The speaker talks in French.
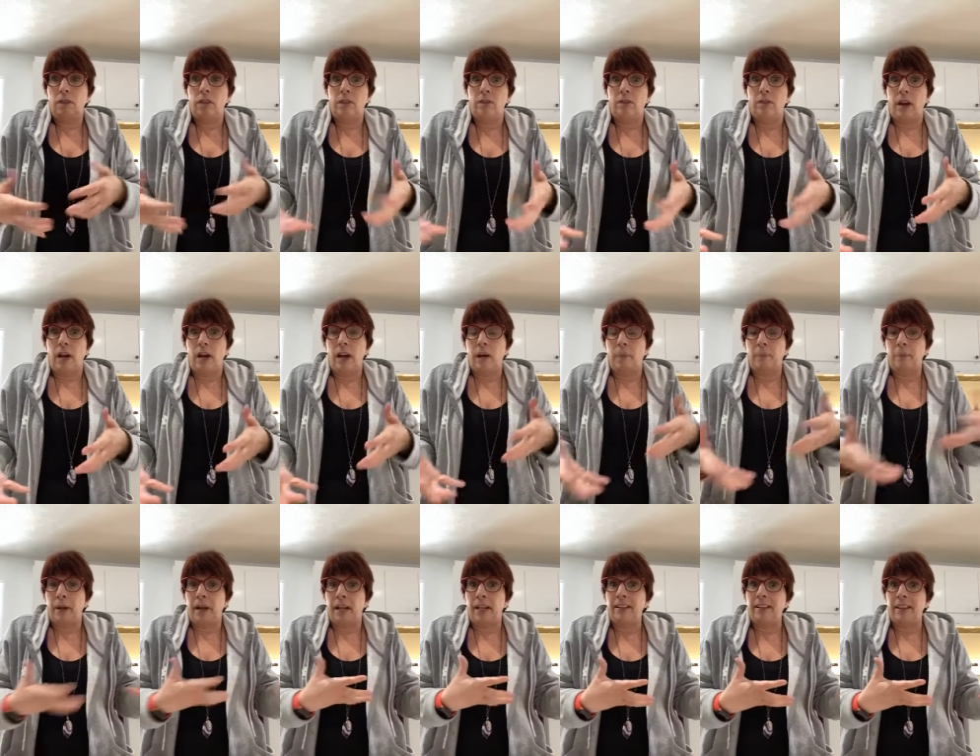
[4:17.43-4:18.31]
d'hiver,
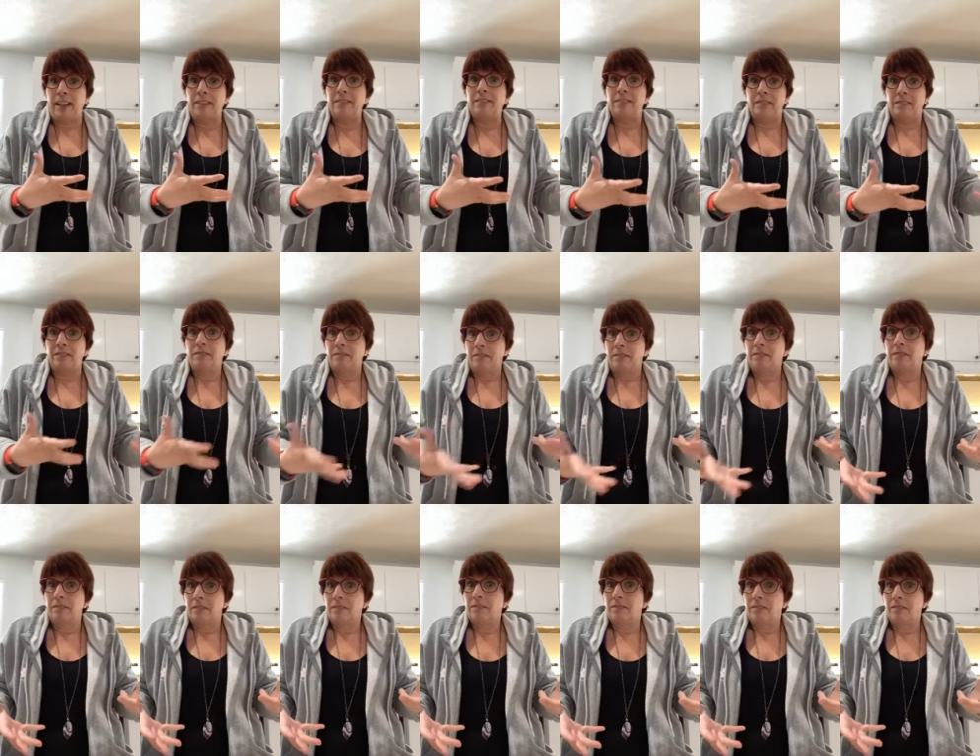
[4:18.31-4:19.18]
printemps.
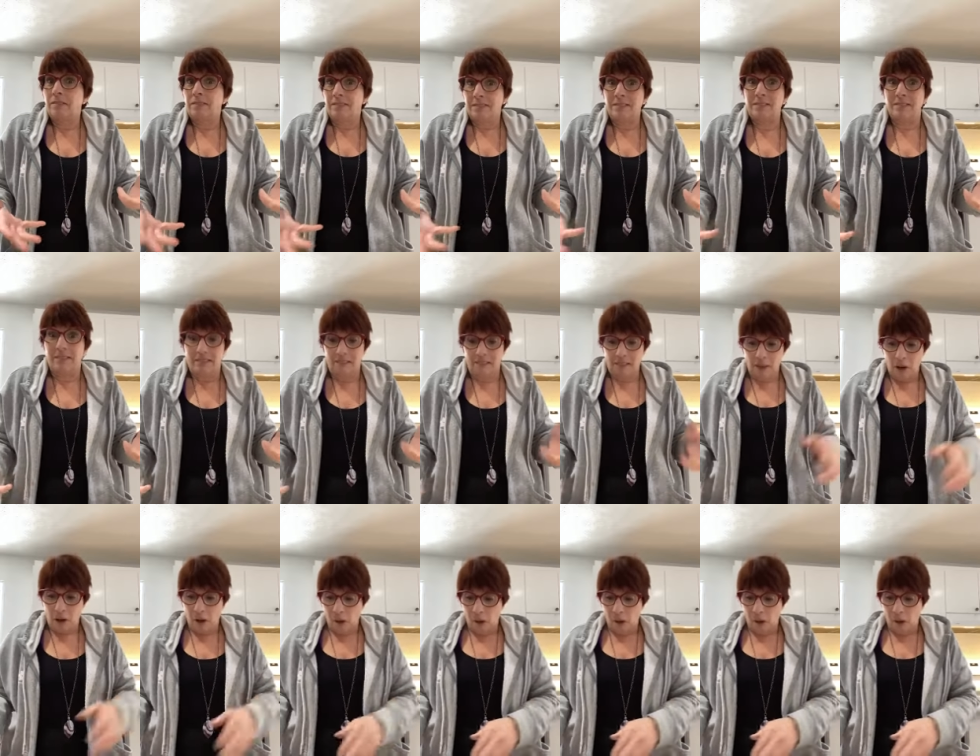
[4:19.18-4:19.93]
Mhm.